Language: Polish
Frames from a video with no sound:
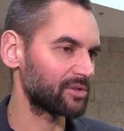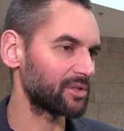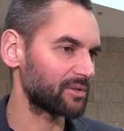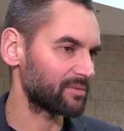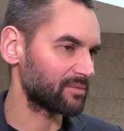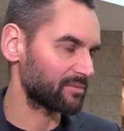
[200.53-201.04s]

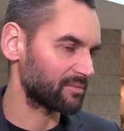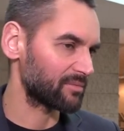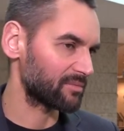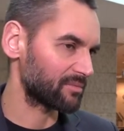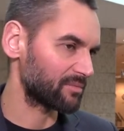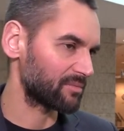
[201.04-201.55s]
tydzień
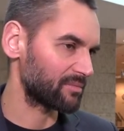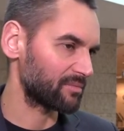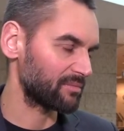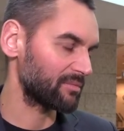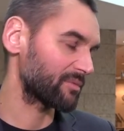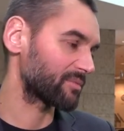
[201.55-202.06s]

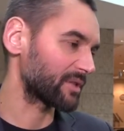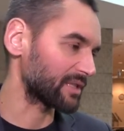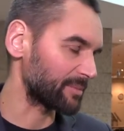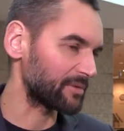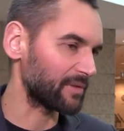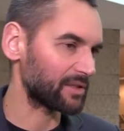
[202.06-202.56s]

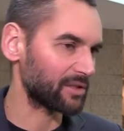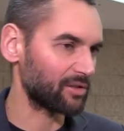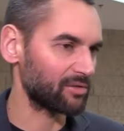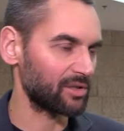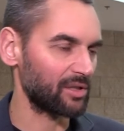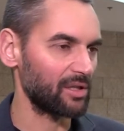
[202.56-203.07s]
czasami dwa
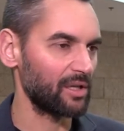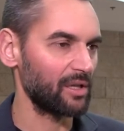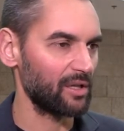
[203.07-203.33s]
tygodnie e,